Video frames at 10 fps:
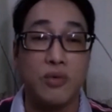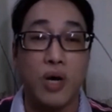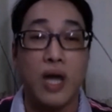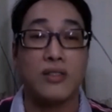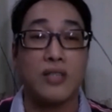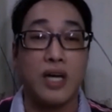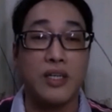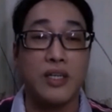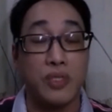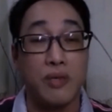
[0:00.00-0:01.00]
我开始看
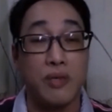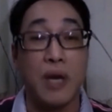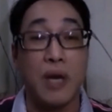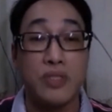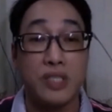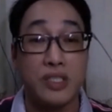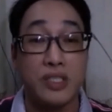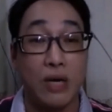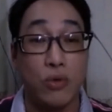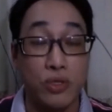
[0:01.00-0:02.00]
到我的帽子的
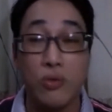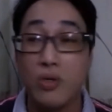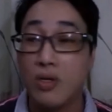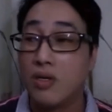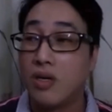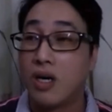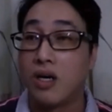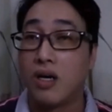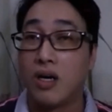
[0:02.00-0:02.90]
销售啊，